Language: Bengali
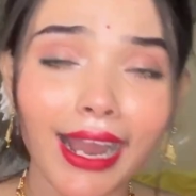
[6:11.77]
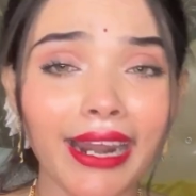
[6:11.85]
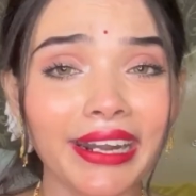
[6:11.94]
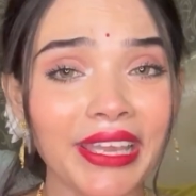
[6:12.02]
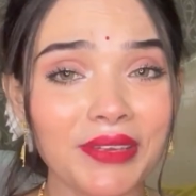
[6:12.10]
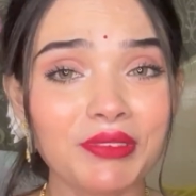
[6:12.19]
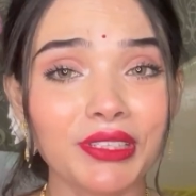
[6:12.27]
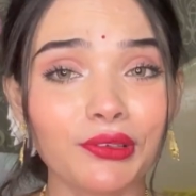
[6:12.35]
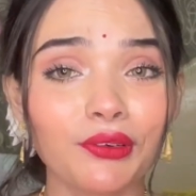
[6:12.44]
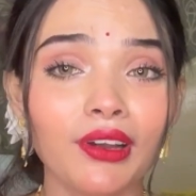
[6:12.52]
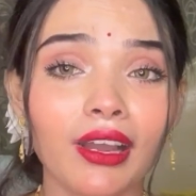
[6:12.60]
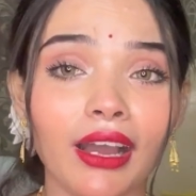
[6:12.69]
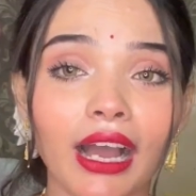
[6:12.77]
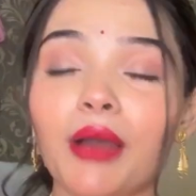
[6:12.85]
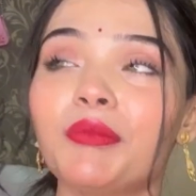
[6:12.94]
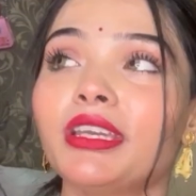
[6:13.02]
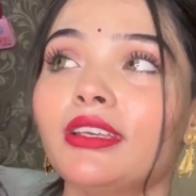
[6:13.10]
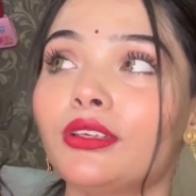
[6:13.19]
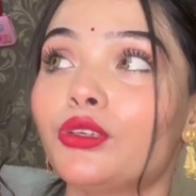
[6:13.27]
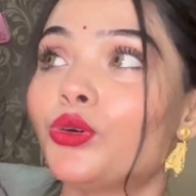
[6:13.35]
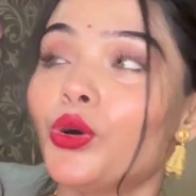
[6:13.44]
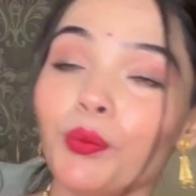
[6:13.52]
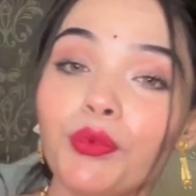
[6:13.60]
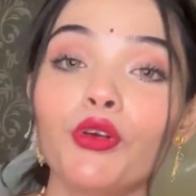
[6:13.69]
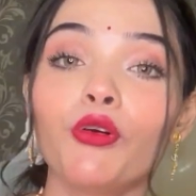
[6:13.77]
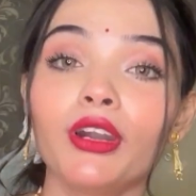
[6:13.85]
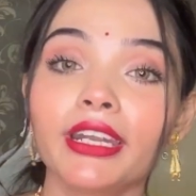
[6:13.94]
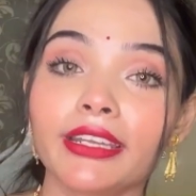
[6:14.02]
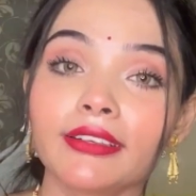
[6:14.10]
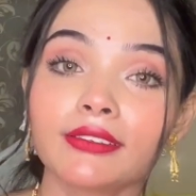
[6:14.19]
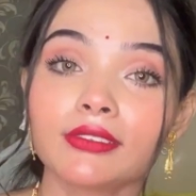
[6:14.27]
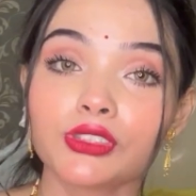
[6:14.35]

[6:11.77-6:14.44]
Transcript: আর এমনিতেও আমি খুব গোল্ডেন